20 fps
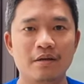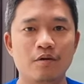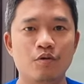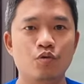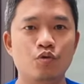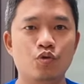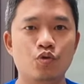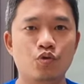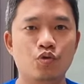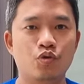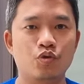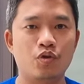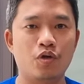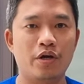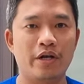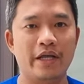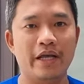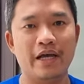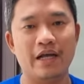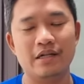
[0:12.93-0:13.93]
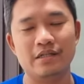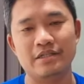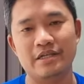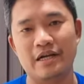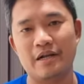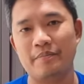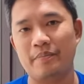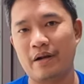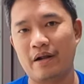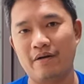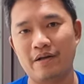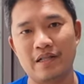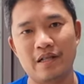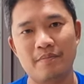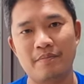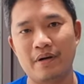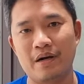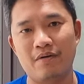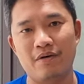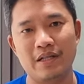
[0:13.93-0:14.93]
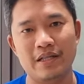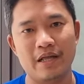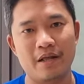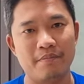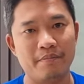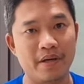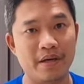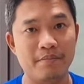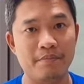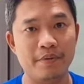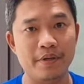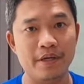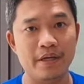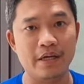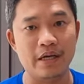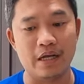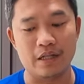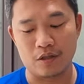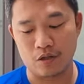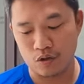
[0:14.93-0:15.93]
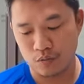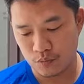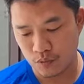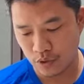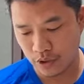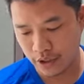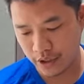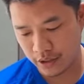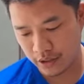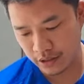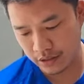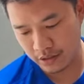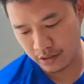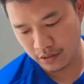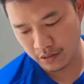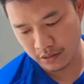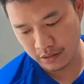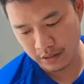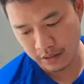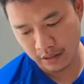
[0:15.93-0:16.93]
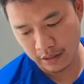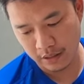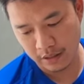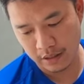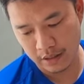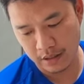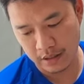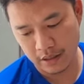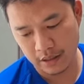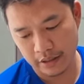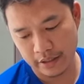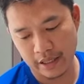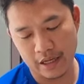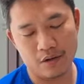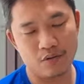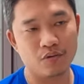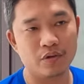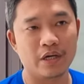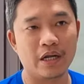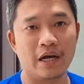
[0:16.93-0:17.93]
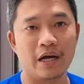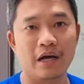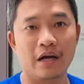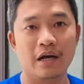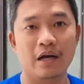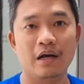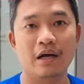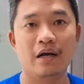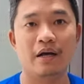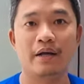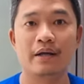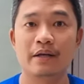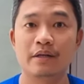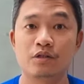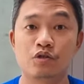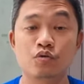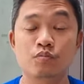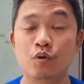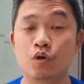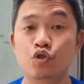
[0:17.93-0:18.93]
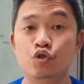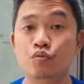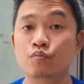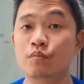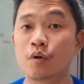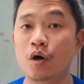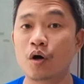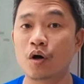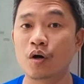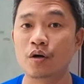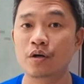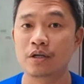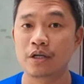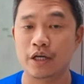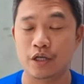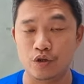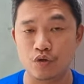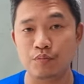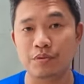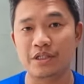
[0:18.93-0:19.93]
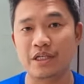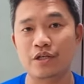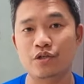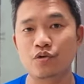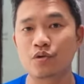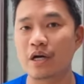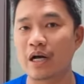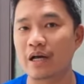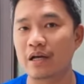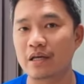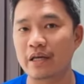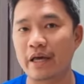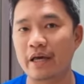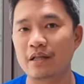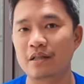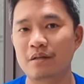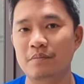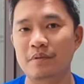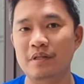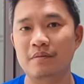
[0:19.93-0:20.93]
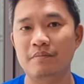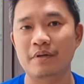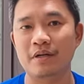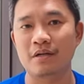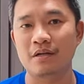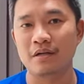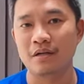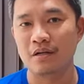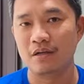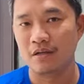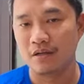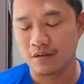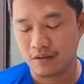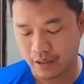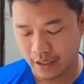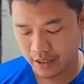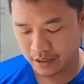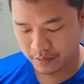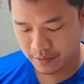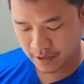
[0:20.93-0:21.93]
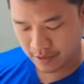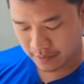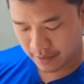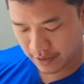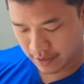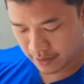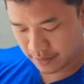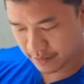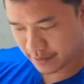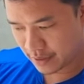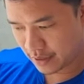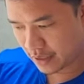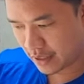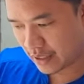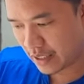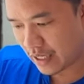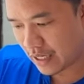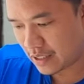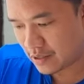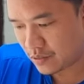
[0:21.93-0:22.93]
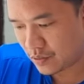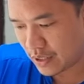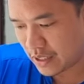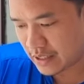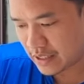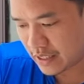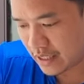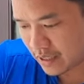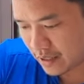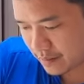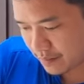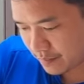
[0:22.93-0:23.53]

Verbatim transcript: untuk tutorial cara perawatan-perawatan baby atau mungkin uh, yang udah jumbo-jumbo itu bisa juga ya teman-teman. Oke teman-teman, kita langsung aja